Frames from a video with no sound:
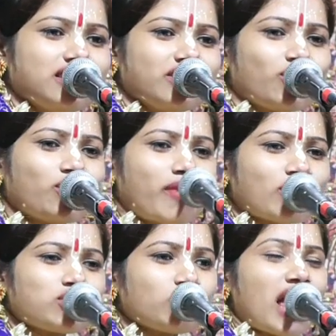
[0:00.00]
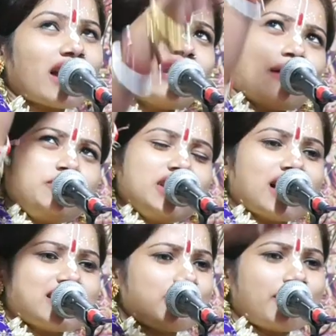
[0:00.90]
কোনো মানুষ তো এক লাভ দিয়ে
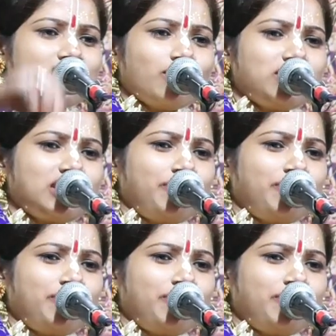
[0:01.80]
গাছের মাথায় উঠতে